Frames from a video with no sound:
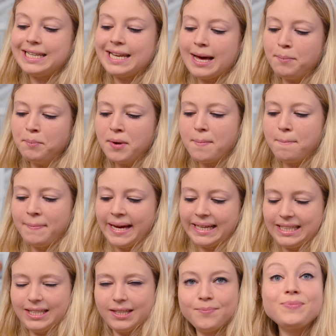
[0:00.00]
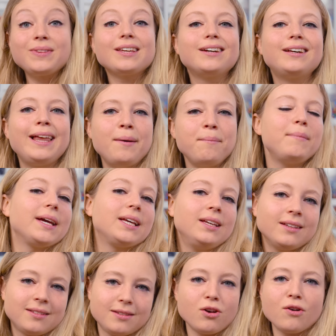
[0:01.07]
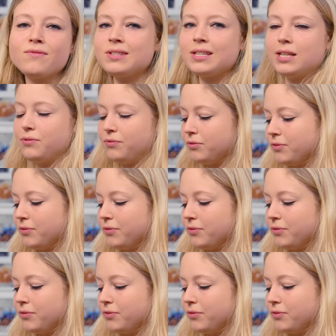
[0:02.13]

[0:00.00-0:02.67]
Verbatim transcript: Glam Maggie. Glam Maggie, es ist offensichtlich